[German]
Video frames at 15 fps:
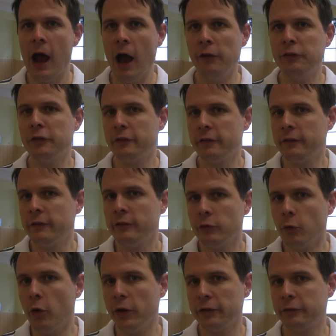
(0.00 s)
Also es ist
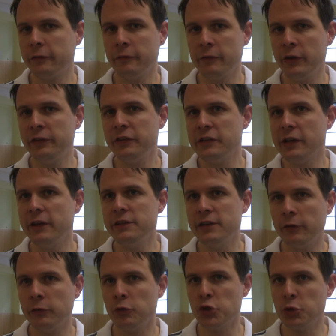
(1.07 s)
so, dass wir
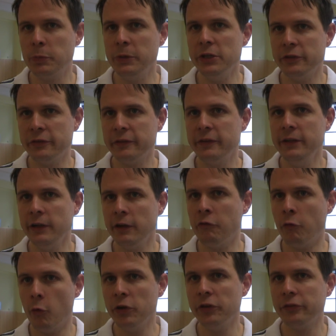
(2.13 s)
sicherlich an so einen Spielstil
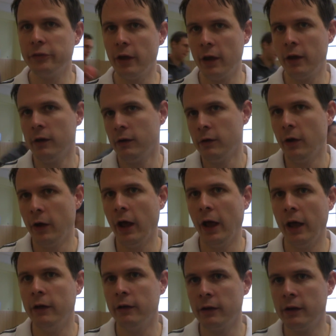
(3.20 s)
gewohnt, äh, äh,
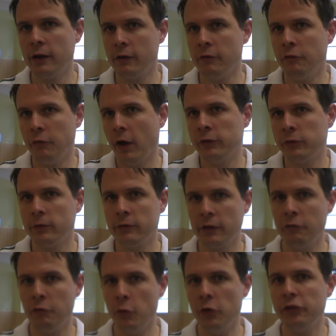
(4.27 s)
also
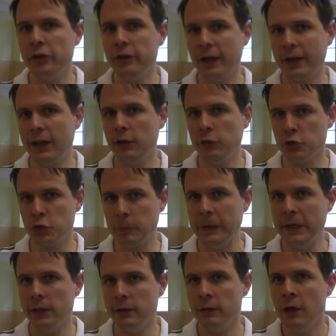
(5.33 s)
gewohnt sind, dagegen zu
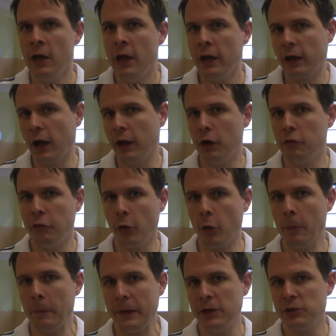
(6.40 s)
spielen, gerade auf
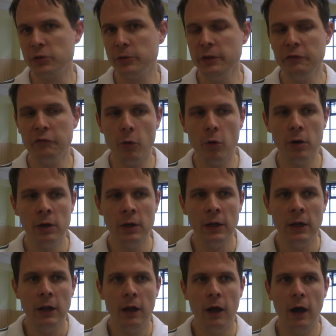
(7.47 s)
europäischem Niveau.
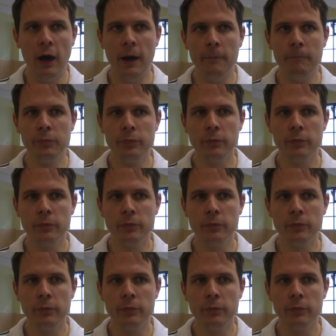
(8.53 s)
Ähm,